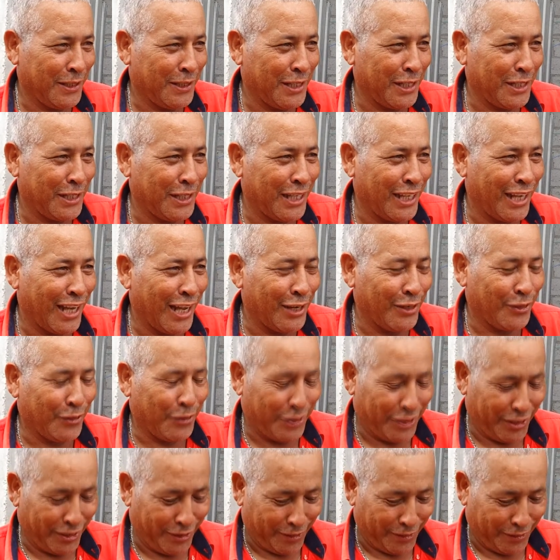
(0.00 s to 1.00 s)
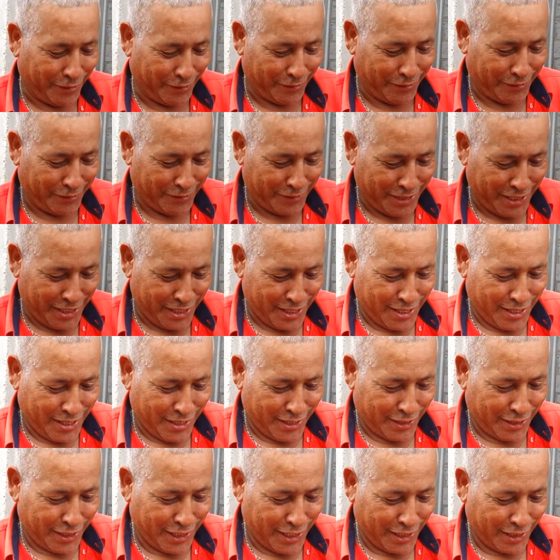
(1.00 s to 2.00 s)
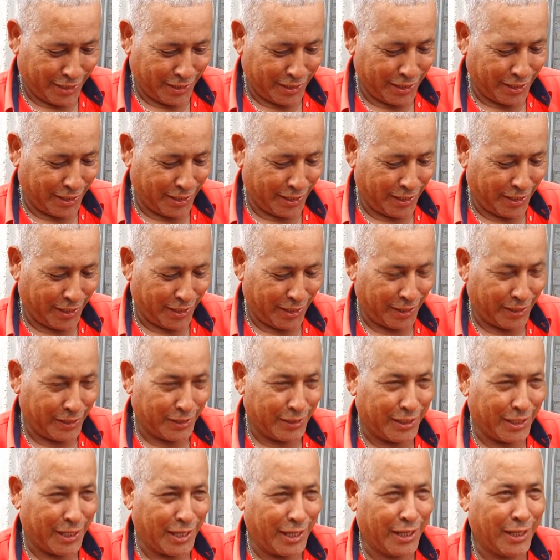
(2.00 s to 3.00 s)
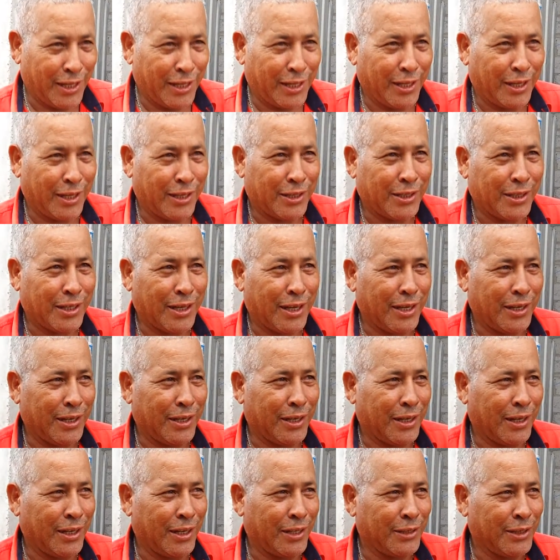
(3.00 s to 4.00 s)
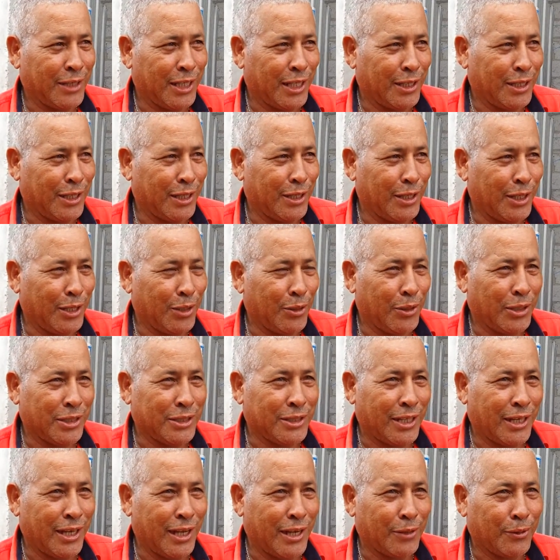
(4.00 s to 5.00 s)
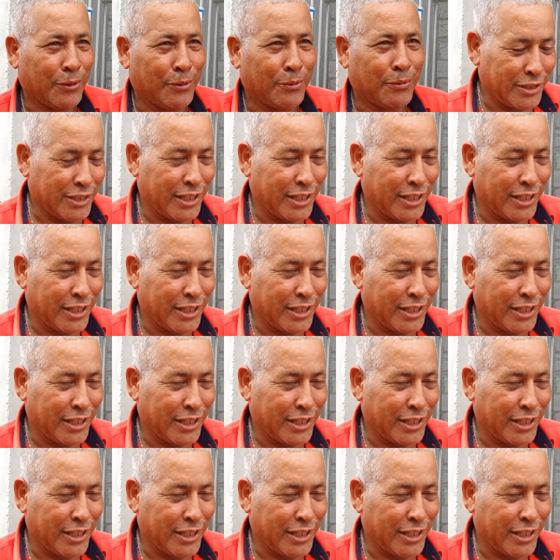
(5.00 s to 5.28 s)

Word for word: tener algo de, en qué que estar eh, entretenido, hacer algo.